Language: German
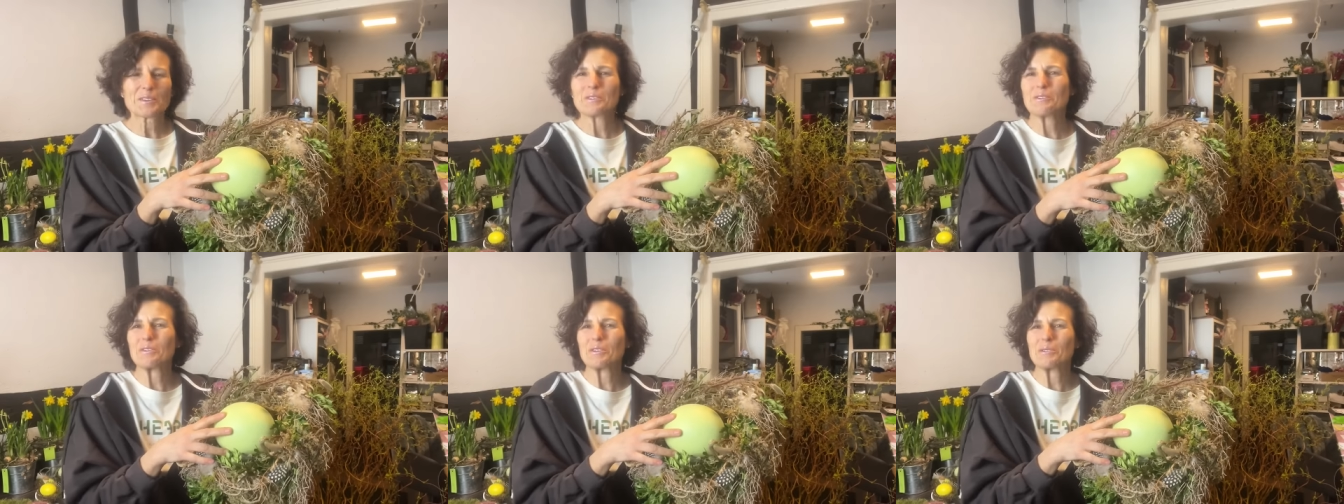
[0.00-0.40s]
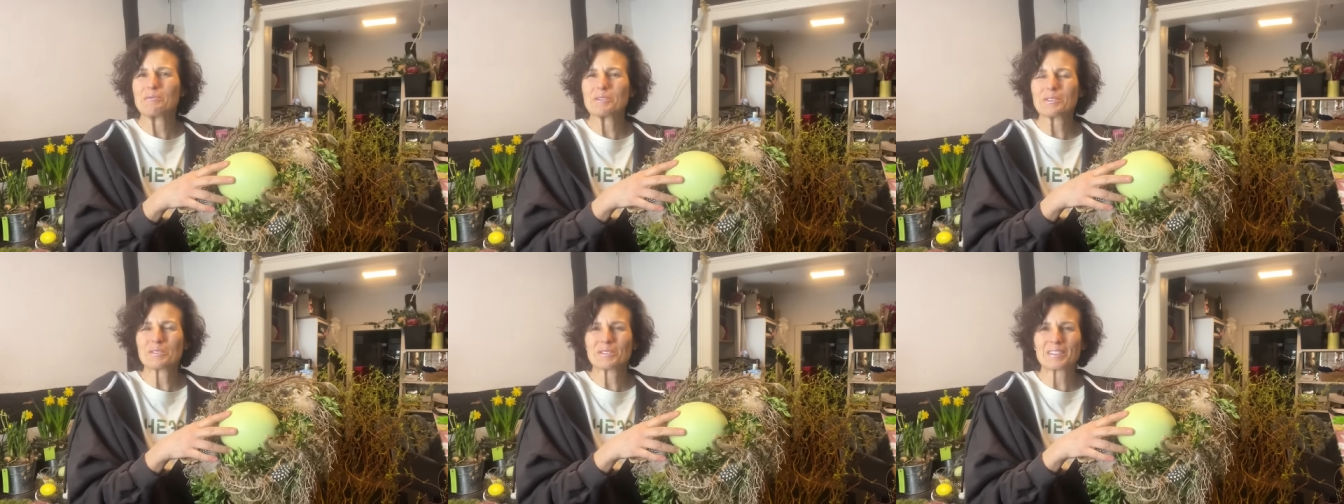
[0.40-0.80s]
ich freue
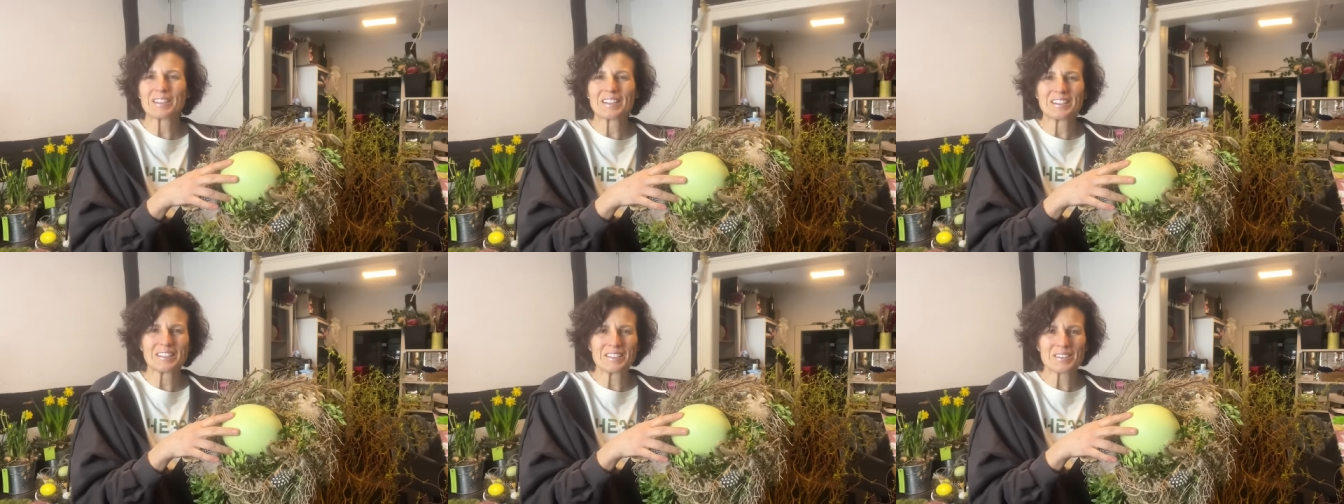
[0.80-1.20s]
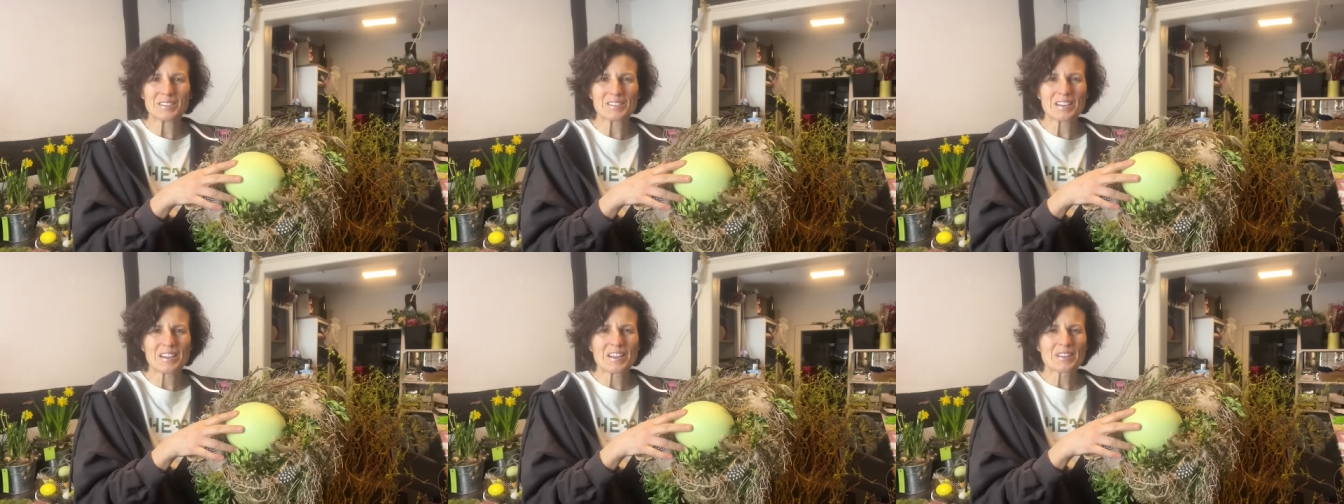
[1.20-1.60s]
mich total, dass
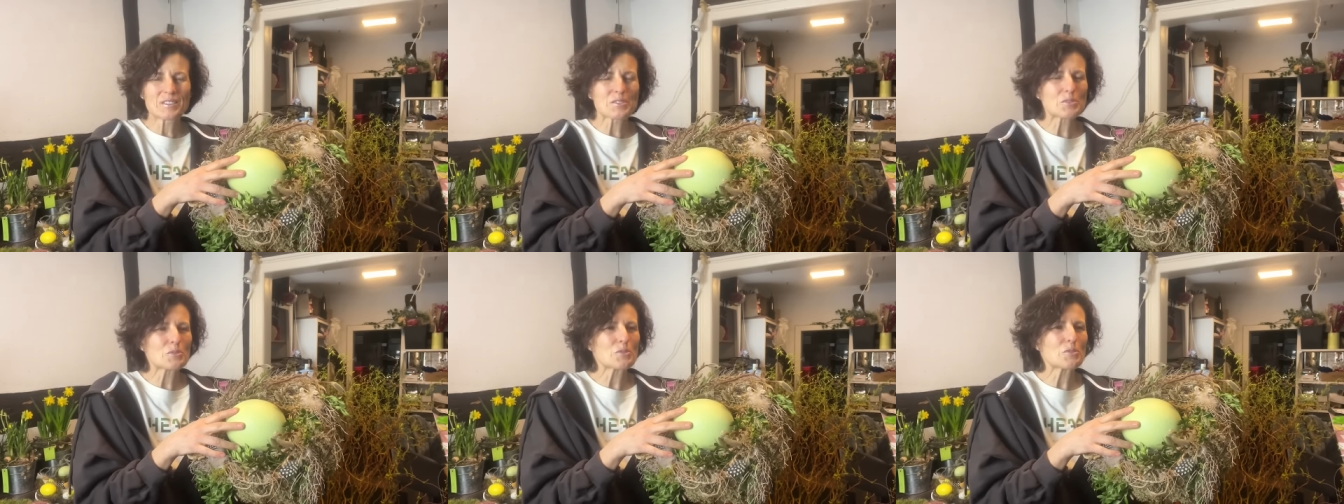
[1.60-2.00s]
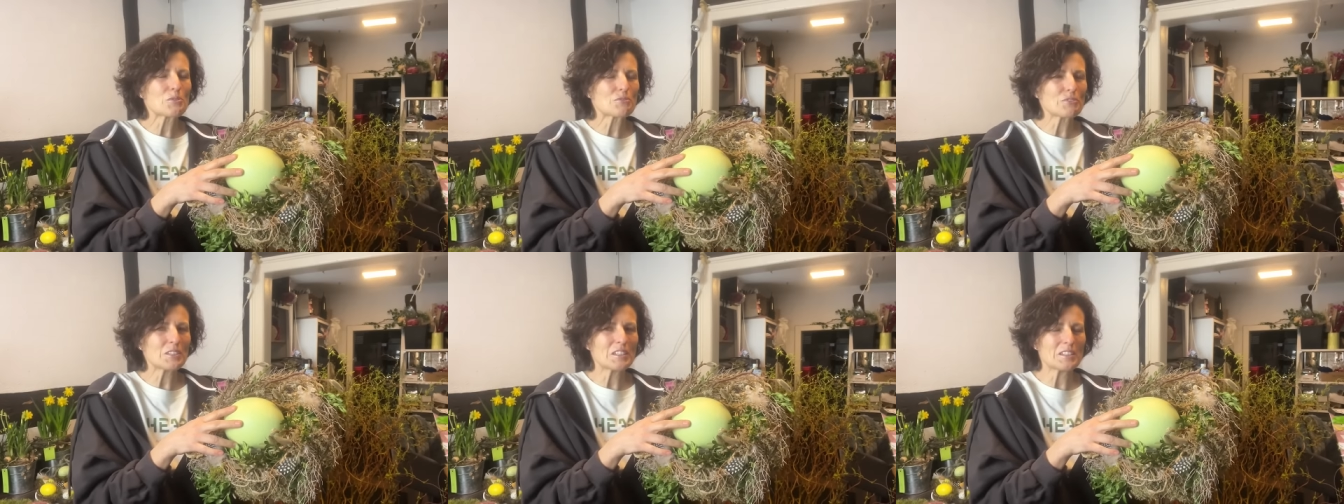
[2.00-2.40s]
es so
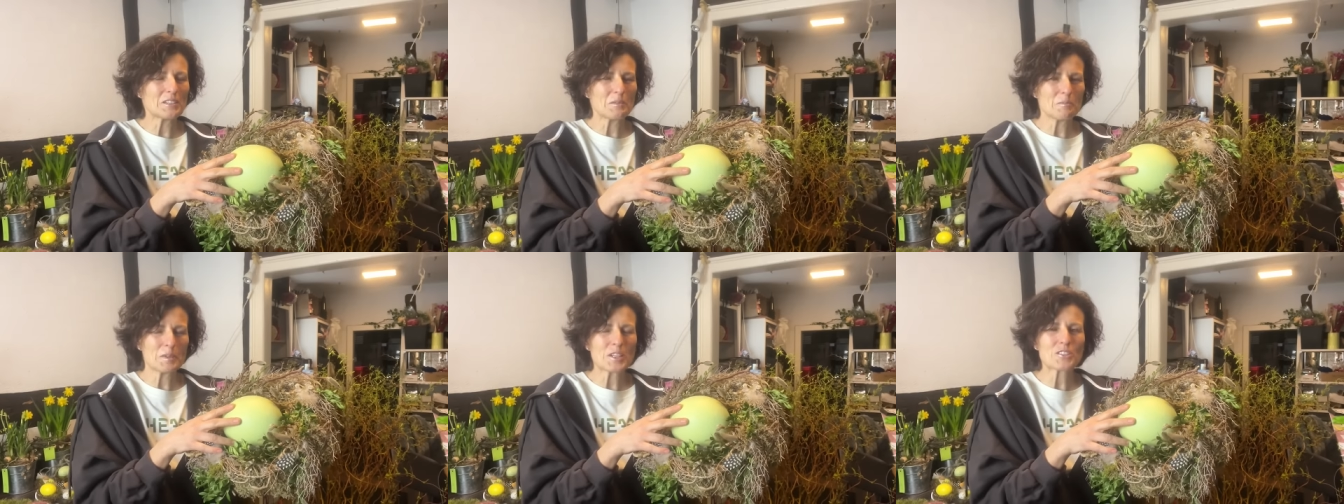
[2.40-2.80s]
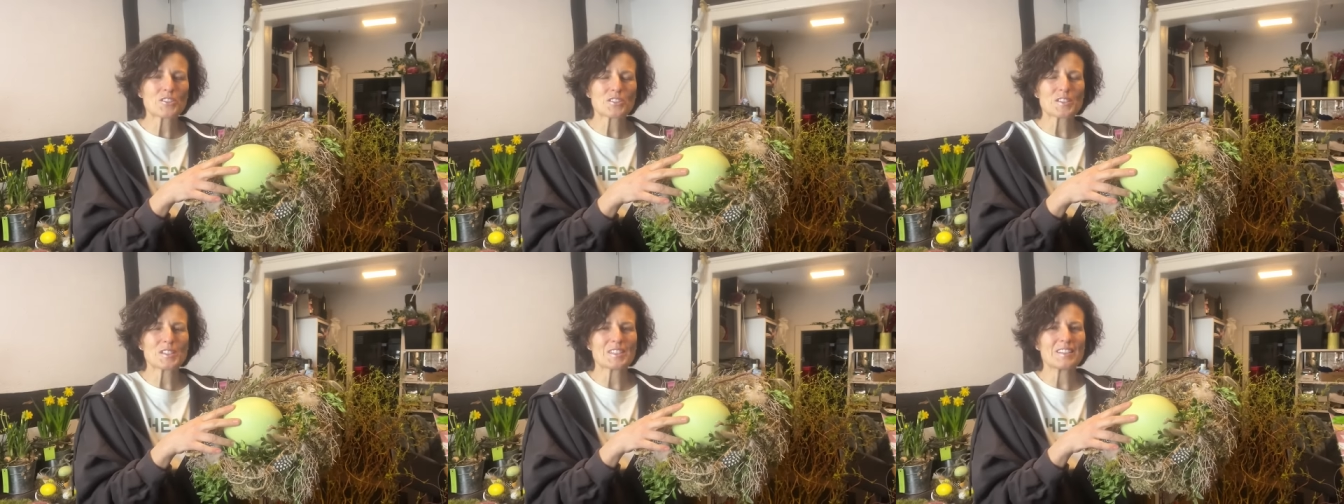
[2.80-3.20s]
viele
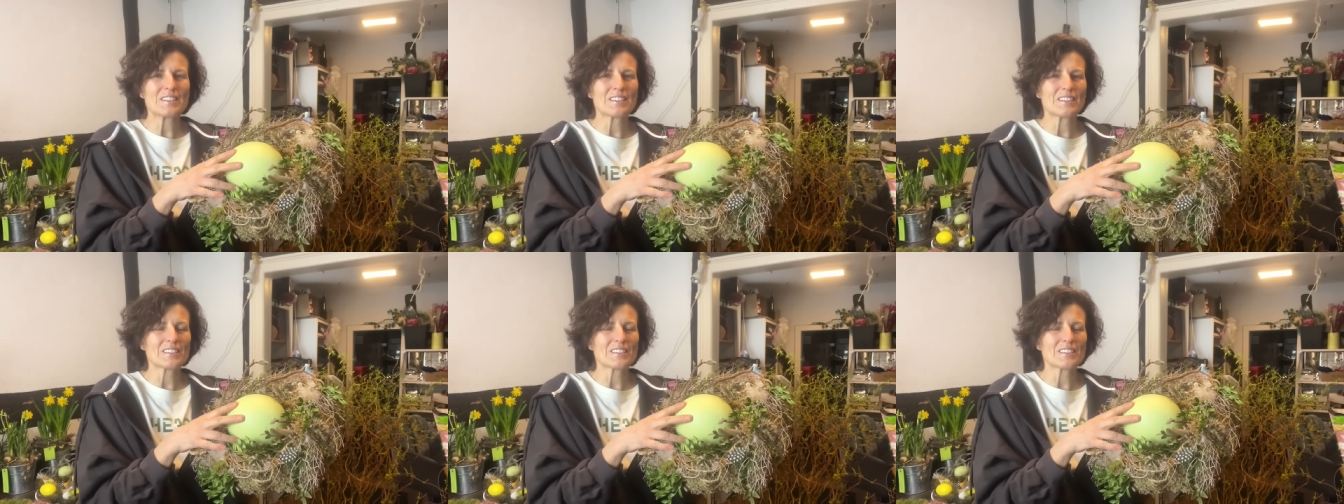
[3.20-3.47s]
Menschen sind.